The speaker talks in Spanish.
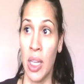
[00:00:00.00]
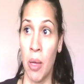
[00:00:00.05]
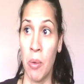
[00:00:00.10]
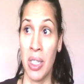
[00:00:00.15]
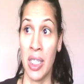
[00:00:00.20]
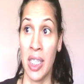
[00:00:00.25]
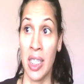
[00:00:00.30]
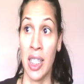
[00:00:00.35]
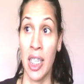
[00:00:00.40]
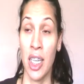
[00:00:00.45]

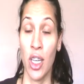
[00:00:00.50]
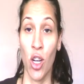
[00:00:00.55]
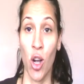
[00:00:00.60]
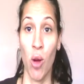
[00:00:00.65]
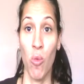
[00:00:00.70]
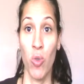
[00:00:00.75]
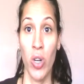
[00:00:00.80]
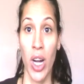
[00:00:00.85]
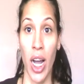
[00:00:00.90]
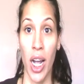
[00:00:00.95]
sabéis que tiene
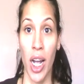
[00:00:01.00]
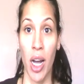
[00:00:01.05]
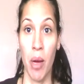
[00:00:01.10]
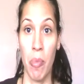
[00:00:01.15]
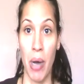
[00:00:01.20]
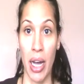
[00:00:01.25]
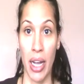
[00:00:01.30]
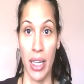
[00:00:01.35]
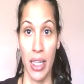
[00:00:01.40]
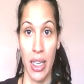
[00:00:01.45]
como una
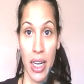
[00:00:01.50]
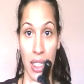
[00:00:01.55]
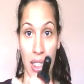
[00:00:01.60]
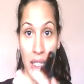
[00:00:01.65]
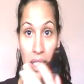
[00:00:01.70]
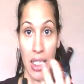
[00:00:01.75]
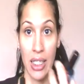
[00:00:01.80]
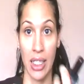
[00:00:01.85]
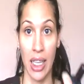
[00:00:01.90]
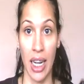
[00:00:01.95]
capa que
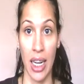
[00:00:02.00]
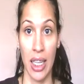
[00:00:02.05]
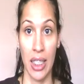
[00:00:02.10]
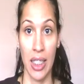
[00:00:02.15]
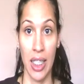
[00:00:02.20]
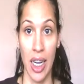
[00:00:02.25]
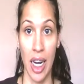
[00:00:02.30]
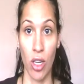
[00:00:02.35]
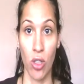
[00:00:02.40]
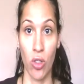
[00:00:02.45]
la tenéis que
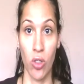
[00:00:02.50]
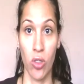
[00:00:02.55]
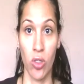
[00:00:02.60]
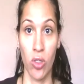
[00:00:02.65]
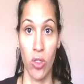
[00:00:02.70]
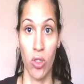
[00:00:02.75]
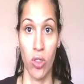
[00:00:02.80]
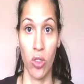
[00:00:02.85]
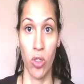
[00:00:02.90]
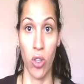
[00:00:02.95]
retirar
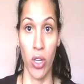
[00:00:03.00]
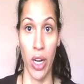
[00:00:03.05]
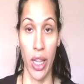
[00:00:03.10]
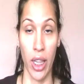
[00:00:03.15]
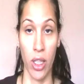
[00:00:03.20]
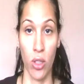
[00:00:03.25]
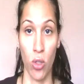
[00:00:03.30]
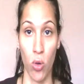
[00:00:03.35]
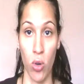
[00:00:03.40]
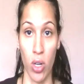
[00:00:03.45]
con,
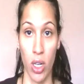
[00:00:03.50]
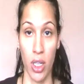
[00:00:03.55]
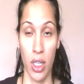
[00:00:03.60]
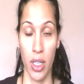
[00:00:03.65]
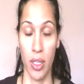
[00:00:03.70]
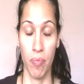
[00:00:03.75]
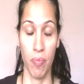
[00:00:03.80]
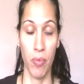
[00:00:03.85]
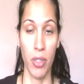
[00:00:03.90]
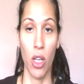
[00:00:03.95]

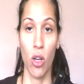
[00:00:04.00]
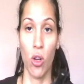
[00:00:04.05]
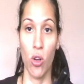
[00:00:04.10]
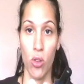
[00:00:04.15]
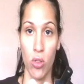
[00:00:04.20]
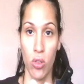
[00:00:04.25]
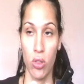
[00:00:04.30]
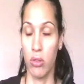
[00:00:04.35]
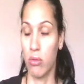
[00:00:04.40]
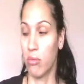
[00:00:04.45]
acetona, eh,
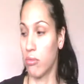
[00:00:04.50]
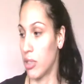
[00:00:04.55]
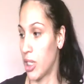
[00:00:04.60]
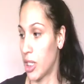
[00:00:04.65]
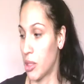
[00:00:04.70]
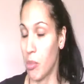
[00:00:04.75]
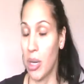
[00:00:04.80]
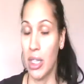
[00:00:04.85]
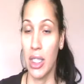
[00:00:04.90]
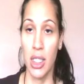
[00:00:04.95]

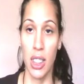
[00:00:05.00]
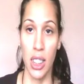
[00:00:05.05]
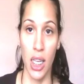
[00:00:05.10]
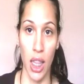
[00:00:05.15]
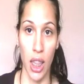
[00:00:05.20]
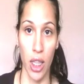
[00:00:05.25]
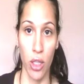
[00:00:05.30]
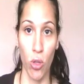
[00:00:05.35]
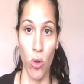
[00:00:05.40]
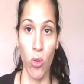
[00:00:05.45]
con esmalte
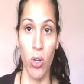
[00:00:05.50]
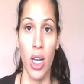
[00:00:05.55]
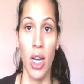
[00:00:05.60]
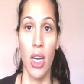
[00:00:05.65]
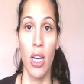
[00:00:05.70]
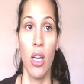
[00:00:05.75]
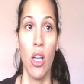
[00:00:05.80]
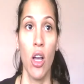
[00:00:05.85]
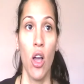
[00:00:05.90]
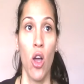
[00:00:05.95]
sin
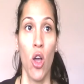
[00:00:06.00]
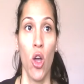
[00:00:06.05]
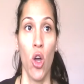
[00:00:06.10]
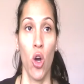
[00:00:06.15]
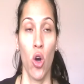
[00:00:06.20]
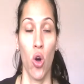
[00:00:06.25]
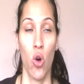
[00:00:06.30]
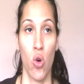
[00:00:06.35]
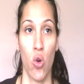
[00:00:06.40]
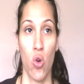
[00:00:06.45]
acetona
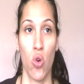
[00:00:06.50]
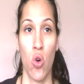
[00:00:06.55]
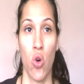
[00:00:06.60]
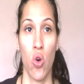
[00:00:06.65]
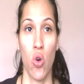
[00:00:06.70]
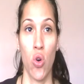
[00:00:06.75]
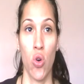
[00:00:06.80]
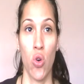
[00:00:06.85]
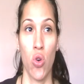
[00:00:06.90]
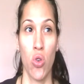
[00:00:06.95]
o
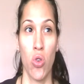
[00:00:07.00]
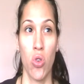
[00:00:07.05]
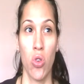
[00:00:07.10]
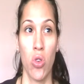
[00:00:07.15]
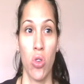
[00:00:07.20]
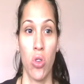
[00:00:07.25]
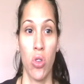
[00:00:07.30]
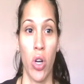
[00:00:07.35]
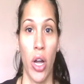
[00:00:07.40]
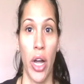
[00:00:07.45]

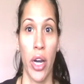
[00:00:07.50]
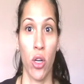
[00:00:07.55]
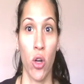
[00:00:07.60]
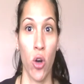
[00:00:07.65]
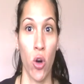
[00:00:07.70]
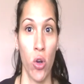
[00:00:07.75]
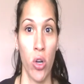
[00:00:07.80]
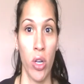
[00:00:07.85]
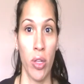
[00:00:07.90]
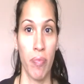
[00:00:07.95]
con
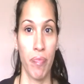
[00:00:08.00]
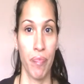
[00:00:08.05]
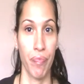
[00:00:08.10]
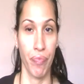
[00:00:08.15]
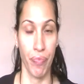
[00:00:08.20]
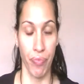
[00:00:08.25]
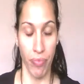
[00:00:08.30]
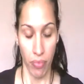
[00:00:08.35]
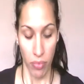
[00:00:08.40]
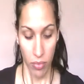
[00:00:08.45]
alcohol.
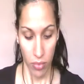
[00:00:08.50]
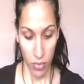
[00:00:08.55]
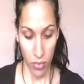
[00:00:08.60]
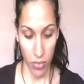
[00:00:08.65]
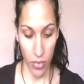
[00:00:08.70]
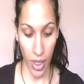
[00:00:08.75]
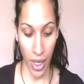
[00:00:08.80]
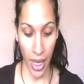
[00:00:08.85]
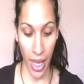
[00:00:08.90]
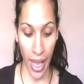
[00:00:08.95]

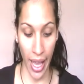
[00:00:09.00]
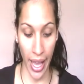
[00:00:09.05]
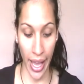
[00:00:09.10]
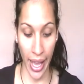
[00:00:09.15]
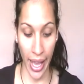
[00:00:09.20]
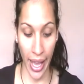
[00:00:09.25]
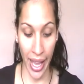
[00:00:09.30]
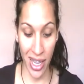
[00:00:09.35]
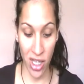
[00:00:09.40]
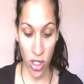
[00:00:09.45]

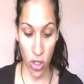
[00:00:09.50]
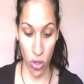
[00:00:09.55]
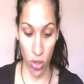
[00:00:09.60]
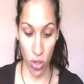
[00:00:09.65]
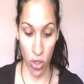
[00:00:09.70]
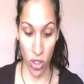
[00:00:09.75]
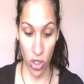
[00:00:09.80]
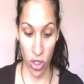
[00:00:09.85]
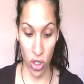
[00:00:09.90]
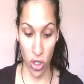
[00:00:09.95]

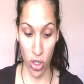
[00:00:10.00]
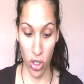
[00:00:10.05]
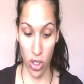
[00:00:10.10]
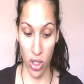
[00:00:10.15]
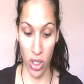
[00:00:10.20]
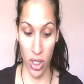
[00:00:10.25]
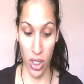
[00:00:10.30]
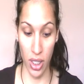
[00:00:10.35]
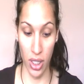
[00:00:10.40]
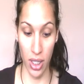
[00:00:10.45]
Estos,
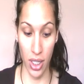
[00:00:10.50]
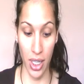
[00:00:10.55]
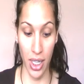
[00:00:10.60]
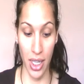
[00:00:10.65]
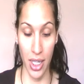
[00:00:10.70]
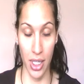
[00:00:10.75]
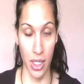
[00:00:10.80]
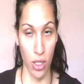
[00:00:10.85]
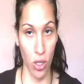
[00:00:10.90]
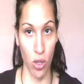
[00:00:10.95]

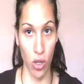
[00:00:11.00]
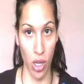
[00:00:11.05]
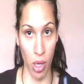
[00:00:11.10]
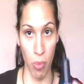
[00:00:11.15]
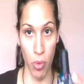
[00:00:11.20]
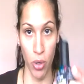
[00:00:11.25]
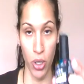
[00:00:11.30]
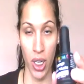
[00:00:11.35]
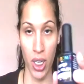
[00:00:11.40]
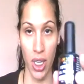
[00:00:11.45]
eh, lo
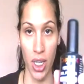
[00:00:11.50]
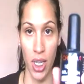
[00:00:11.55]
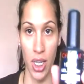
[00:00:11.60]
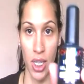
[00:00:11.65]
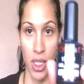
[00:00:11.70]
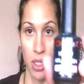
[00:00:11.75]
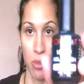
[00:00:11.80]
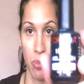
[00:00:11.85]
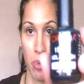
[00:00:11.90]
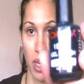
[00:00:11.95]
que pone
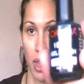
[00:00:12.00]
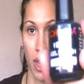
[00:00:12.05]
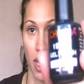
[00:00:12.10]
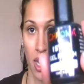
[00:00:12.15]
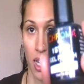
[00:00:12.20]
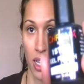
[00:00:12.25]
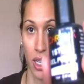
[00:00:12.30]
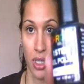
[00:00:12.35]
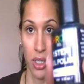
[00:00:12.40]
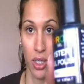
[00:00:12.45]
aquí es
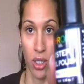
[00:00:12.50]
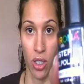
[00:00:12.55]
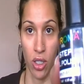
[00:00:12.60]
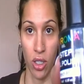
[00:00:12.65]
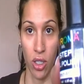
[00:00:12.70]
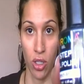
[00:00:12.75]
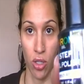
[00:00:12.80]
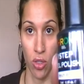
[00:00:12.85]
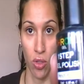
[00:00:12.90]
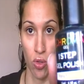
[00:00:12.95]
verdad,
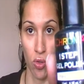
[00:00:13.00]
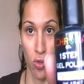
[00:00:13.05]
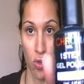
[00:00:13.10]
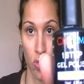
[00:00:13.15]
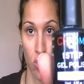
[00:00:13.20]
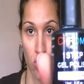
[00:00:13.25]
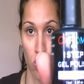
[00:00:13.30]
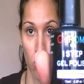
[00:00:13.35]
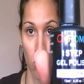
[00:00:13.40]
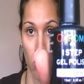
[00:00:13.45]
es
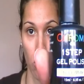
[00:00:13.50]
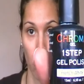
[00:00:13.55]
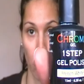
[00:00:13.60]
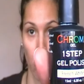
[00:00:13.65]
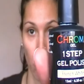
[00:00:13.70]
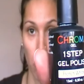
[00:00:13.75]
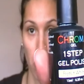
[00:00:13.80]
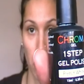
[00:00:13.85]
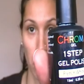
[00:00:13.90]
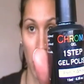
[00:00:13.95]

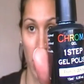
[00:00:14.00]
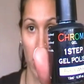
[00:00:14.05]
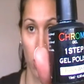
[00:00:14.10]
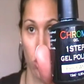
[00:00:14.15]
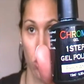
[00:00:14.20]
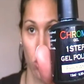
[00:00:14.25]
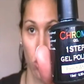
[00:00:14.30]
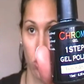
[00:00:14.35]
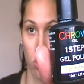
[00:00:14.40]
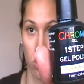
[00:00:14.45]
un
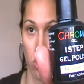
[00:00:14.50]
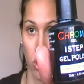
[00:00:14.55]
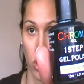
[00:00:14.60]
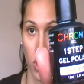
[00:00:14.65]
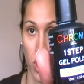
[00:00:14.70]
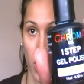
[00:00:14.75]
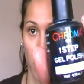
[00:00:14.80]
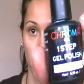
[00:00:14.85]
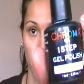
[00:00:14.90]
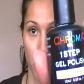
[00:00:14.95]

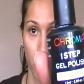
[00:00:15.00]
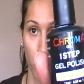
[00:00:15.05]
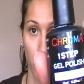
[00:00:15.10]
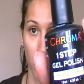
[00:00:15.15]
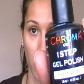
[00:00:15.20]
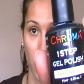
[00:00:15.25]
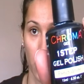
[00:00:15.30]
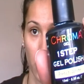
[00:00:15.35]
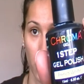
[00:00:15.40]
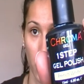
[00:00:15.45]
paso gel
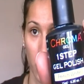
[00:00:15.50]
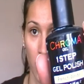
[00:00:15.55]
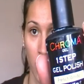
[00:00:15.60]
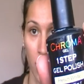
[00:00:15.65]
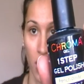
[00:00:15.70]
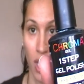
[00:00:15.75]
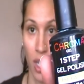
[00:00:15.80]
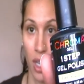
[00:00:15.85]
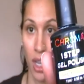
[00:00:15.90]
polish.